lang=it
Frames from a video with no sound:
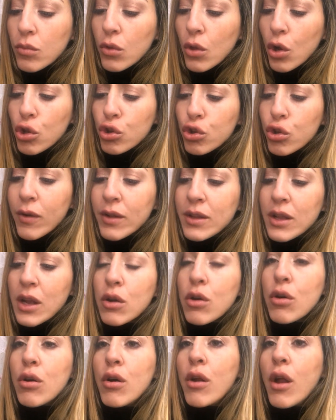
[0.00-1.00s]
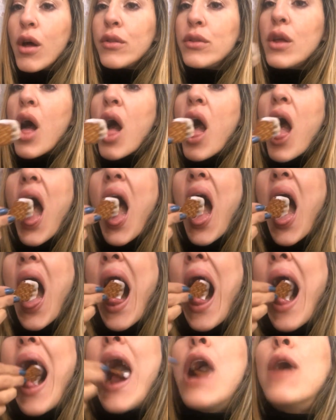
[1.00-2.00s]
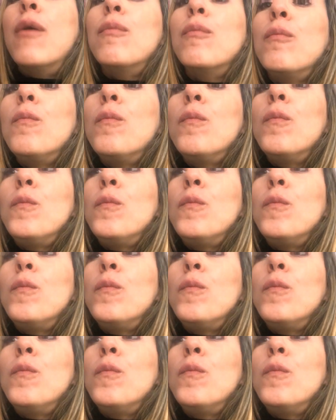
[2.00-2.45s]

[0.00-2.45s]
L'ho trovata al Conad. Mm.